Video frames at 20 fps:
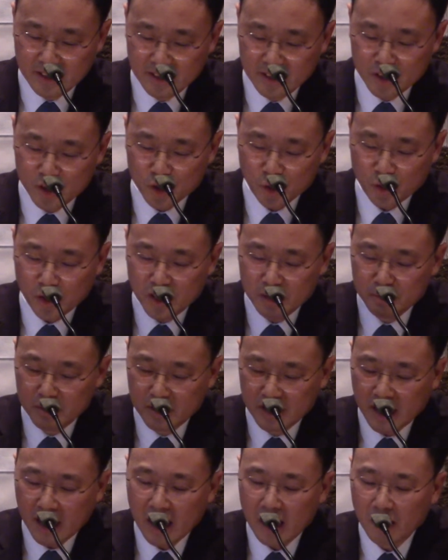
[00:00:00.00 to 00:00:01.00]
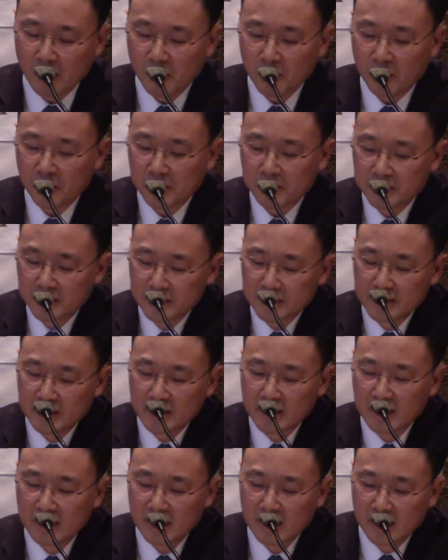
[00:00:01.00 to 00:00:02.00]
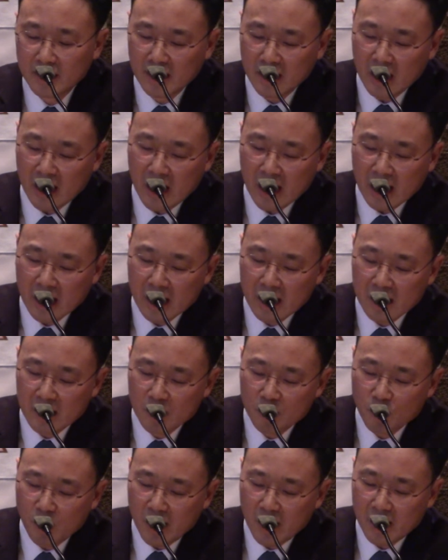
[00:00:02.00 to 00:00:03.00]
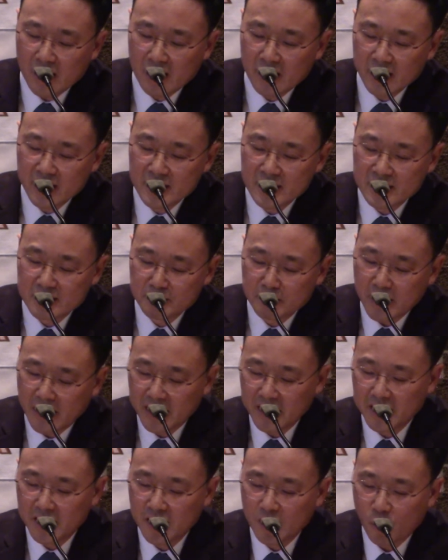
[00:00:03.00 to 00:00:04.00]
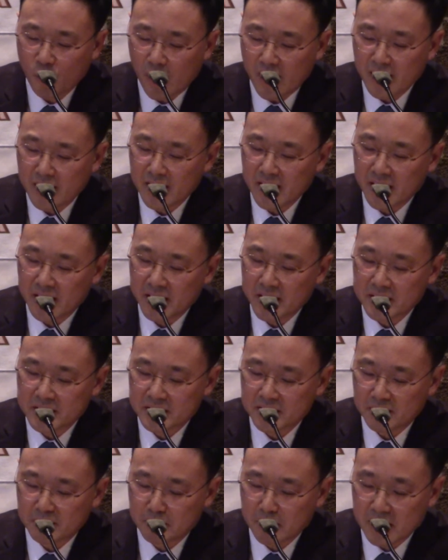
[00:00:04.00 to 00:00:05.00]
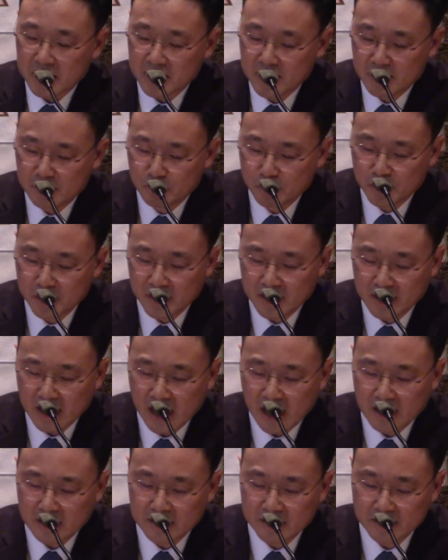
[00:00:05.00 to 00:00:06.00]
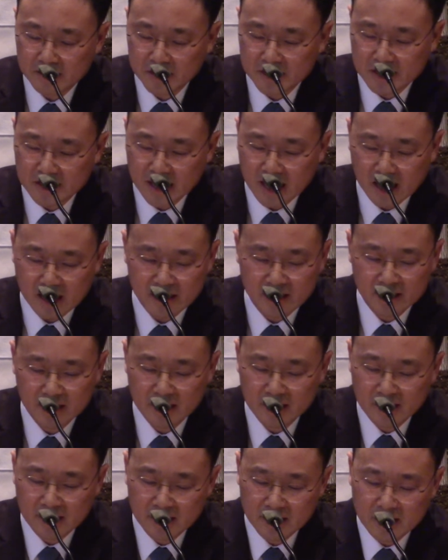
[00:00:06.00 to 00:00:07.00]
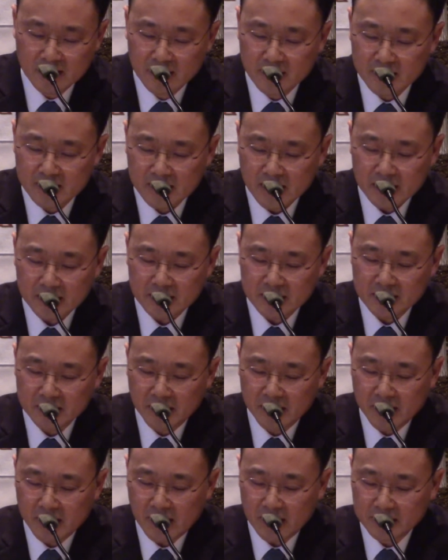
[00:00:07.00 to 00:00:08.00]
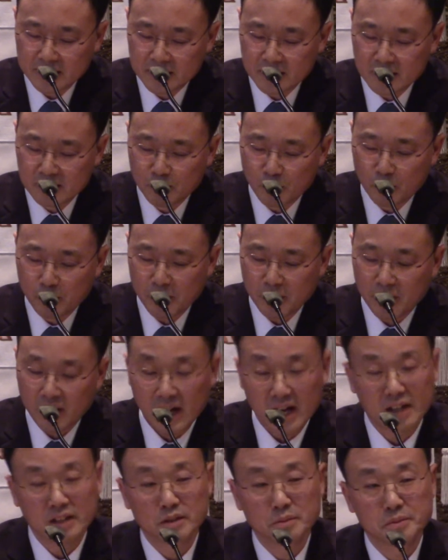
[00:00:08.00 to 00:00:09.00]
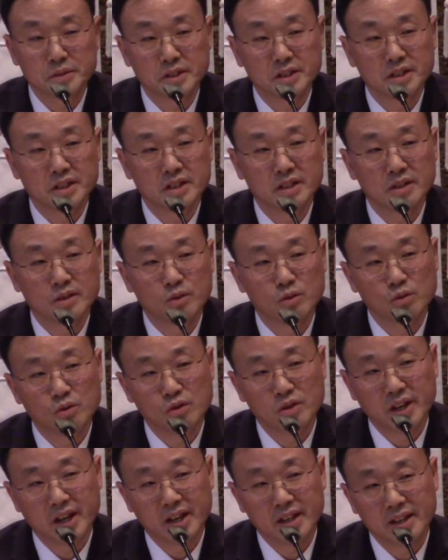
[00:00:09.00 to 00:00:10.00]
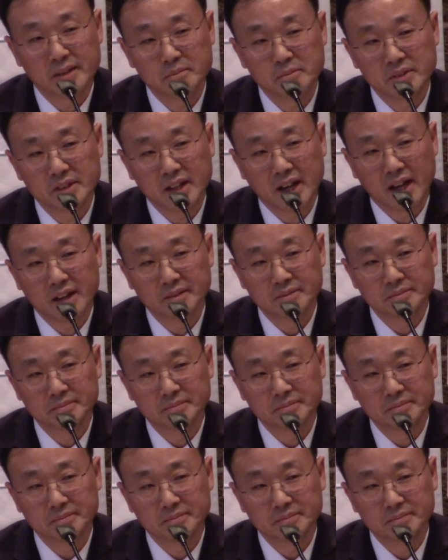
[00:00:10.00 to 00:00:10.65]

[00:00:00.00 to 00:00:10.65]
쫓김을 당하고 하갈과 이스마엘이 광야에서 마실 물이 다 떨어지자 자신의 아들을 보며 한없이 울게 됩니다.